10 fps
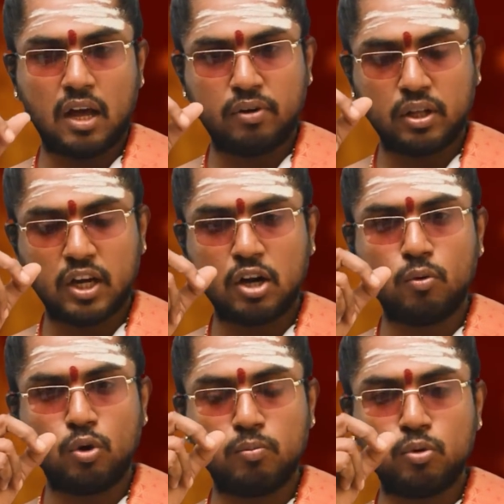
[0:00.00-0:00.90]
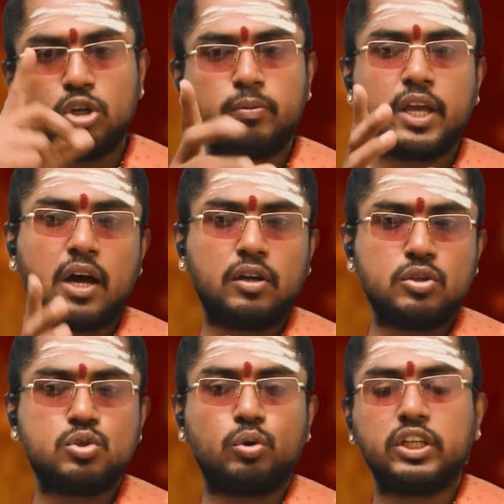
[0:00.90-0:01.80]
அவர்தான் ஒரு முழுமையான
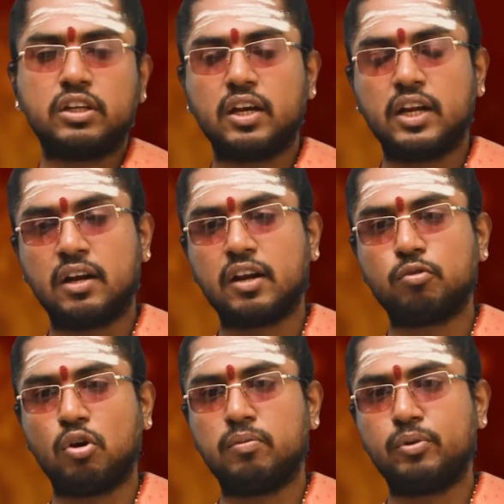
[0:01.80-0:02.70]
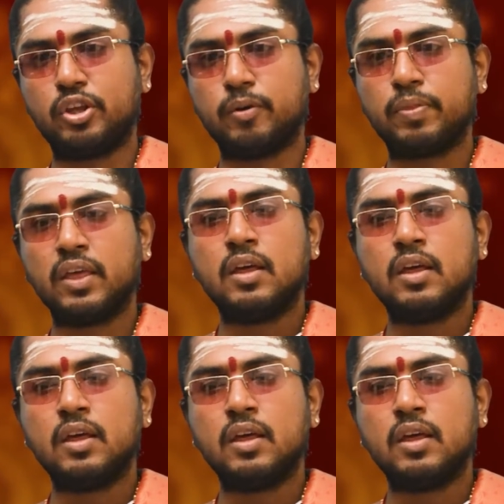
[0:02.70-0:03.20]
ஜோதிடர் என்றே சொல்ல முடியும்